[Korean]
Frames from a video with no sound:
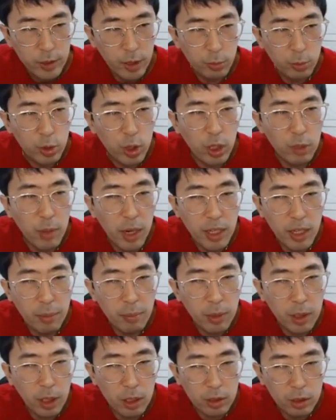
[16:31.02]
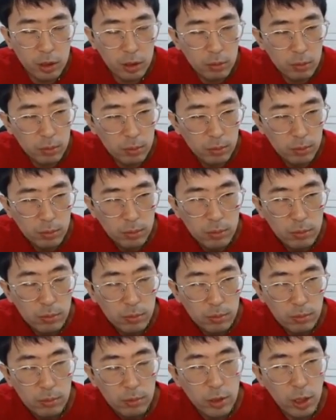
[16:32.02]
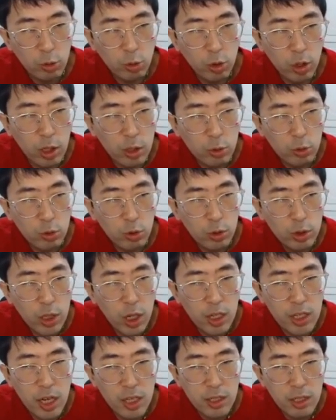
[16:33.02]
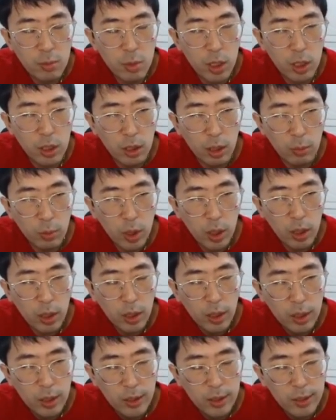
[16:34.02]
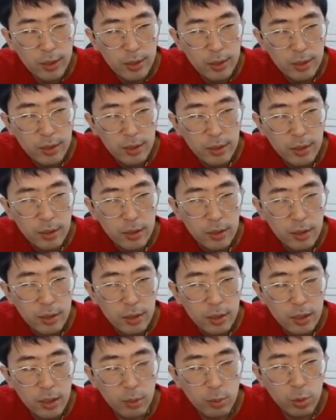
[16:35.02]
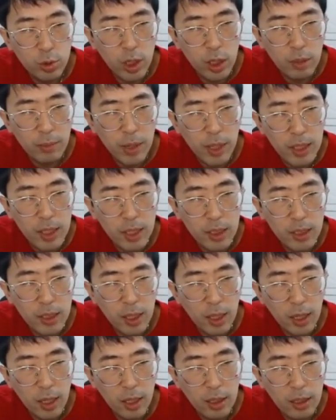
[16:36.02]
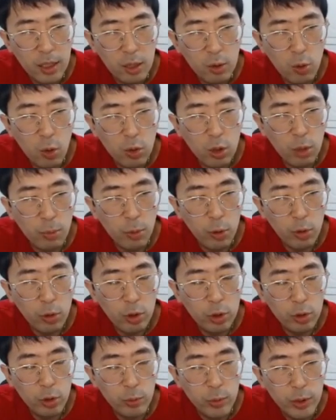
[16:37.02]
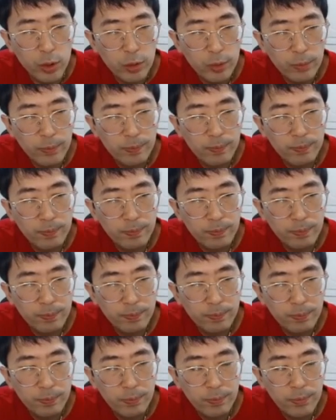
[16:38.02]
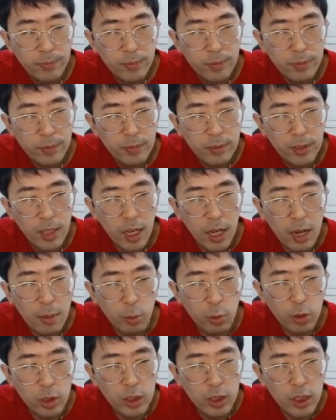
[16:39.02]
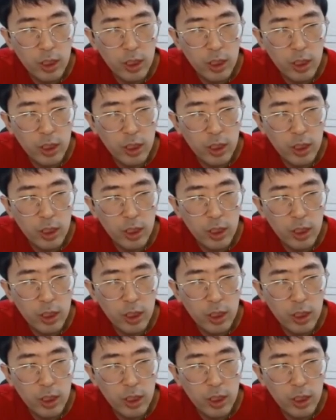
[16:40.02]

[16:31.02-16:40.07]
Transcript: 점수차는 많이 납니다 지금 차 죽여가지고 차가 양사 먹었기 때문에 점수차는 많이 나는데 뒷공격 보는 거죠 딱 가보는